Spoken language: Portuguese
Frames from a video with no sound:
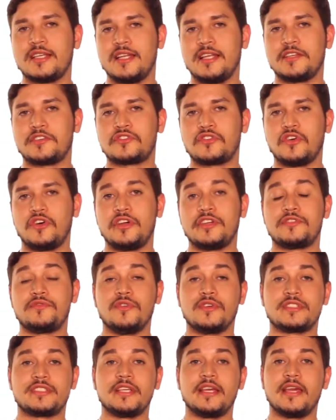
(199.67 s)
eleições
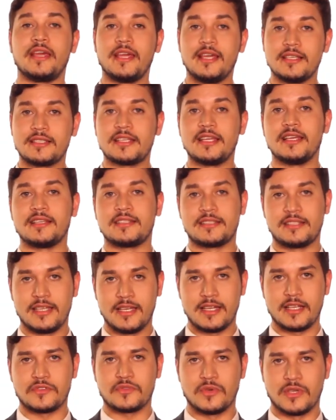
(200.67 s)
você
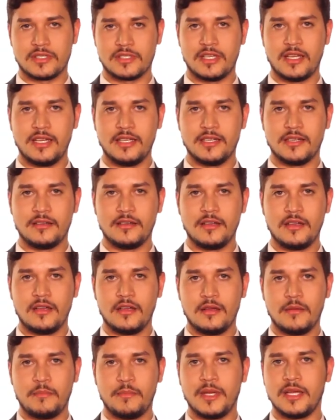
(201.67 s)
esquecer a sua senha,
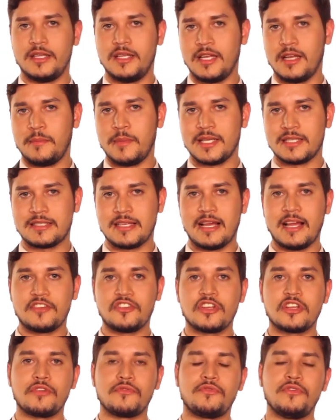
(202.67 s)
perder a
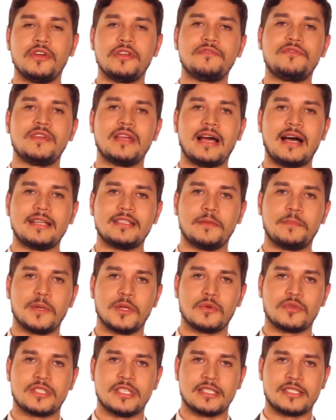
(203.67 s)
mensagem que foi enviada
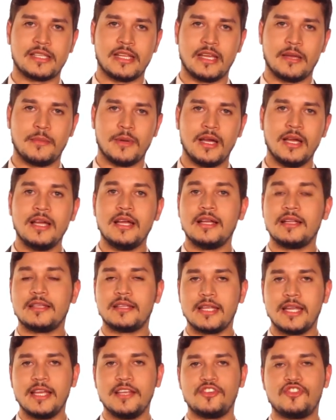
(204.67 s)
pelo sistema
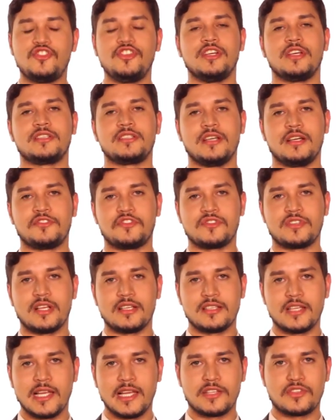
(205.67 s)
três dias antes
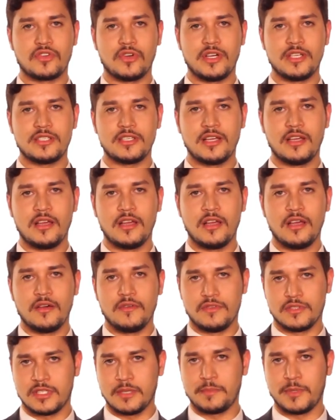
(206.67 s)
das eleições,
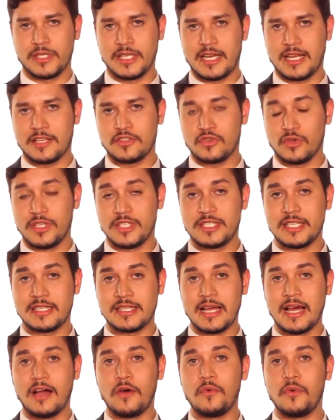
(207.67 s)
você poderá
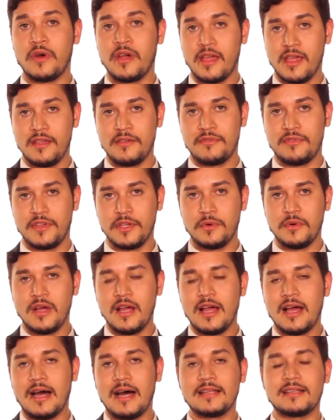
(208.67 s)
solicitar o reenvio
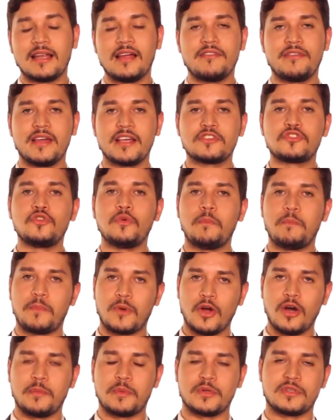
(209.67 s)
através do
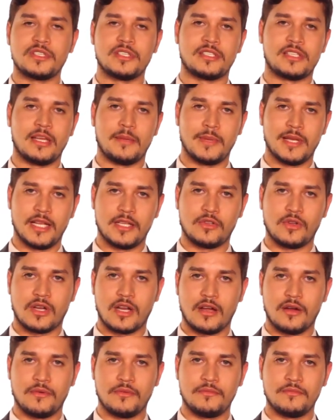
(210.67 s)
próprio sistema
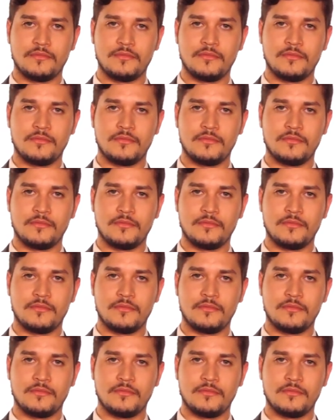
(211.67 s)
eleitoral.